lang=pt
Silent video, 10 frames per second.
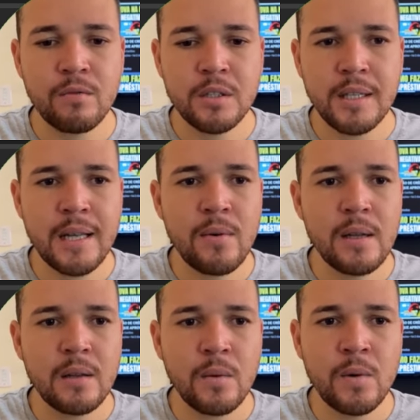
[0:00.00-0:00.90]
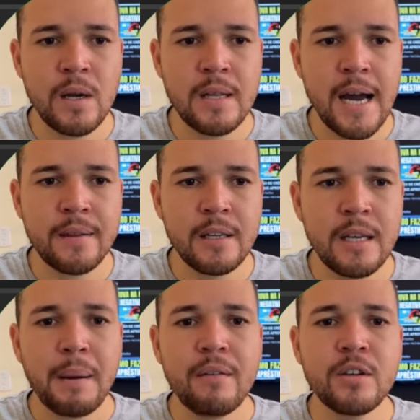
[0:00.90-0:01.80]
ó, você dá uma, uma olhada
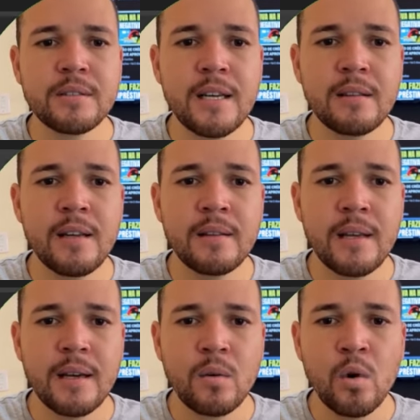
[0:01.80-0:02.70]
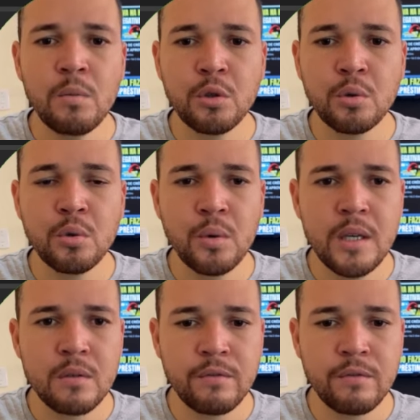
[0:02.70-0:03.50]
aí para você entender como tudo isso